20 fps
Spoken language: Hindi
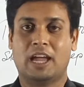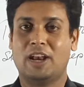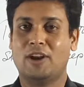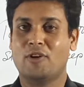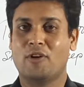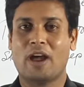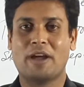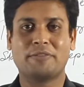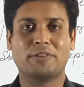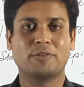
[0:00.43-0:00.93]

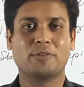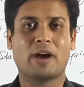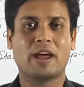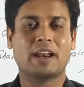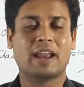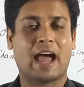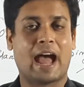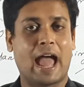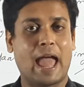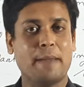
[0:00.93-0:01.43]
हेलो
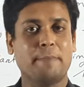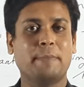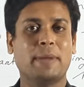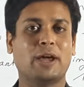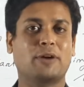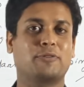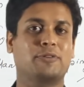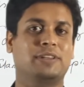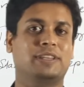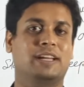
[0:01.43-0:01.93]
एवरीवन आई एम
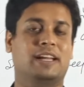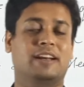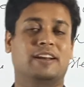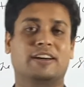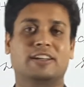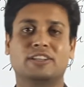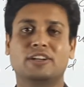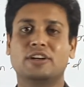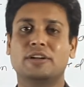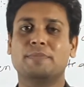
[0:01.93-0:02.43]
बैक विथ
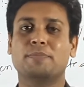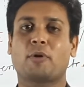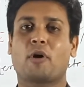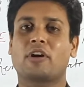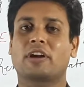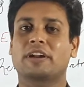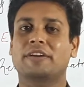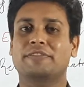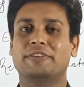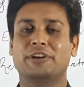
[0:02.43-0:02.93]
अनदर
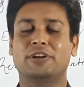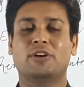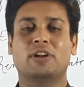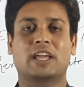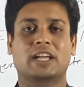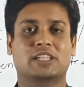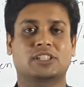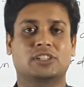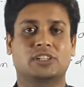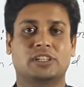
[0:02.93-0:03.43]
इम्पॉर्टेंट
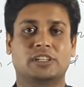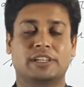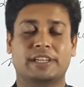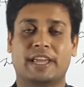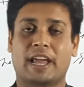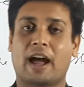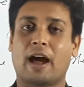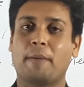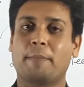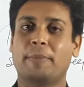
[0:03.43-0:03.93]
वीडियो लेक्चर
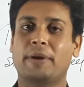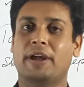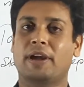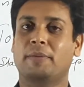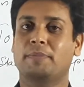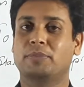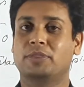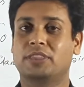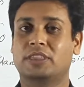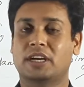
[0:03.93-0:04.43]
यहाँ पे
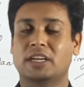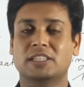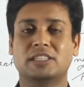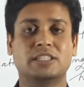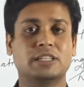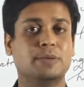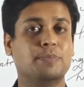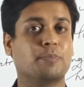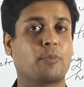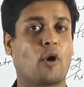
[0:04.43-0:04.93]
हम
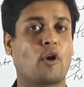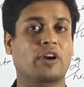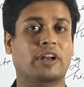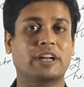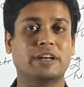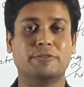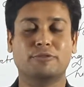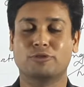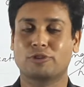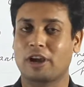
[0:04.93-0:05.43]
10
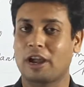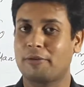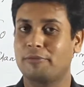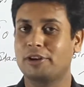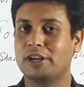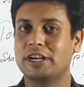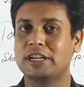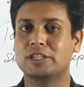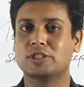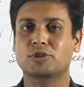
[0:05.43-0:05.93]
इम्पॉर्टेंट
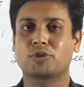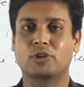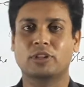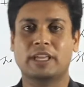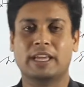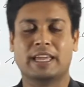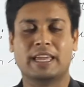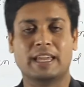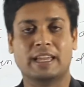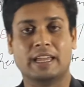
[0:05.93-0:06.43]
वोकेबलरीज को
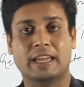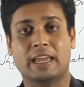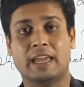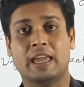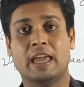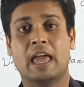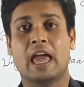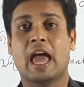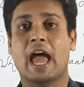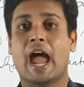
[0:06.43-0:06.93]
देखेंगे
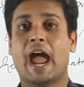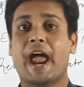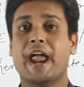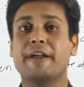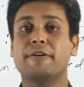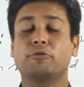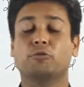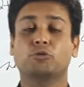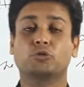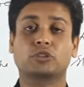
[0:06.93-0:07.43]

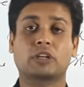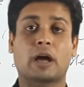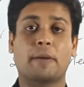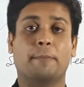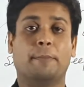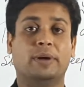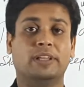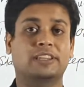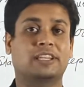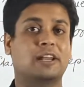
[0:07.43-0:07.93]
एंड उसका
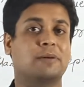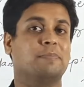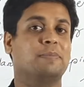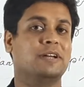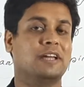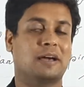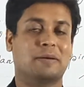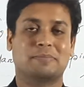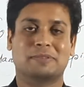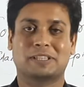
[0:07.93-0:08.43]
मतलब
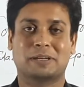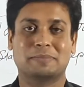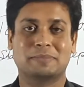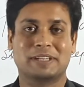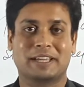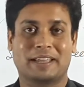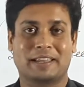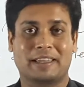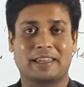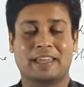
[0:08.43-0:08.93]
भी हम
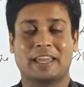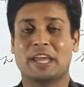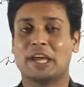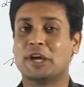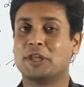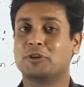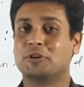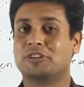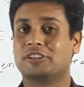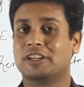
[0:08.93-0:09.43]
समझेंगे
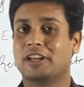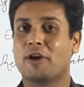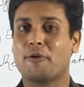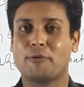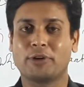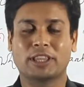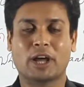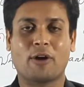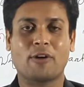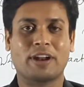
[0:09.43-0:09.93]
तो चलिए
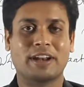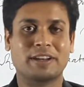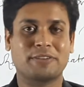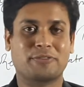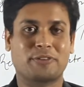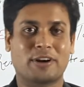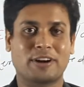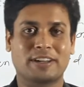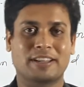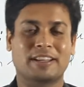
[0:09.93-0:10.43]
विदाउट
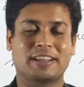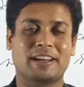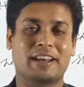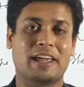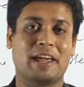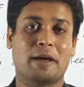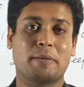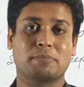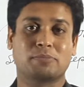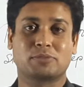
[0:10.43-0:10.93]
एनी फर्दर
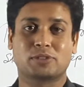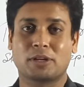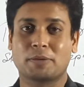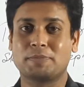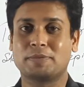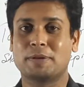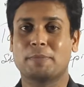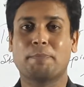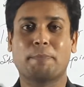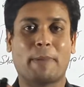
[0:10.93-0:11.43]
डिले हम
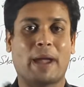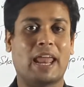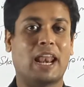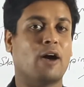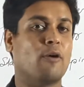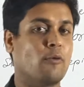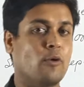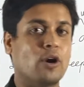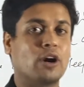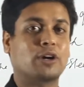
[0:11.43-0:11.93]
सबसे
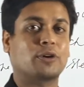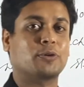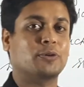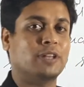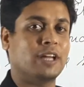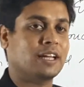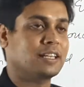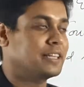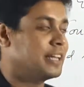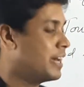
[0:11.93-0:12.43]
पहला वर्ड
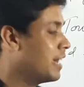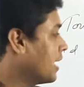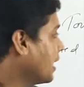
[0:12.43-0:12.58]
को देखते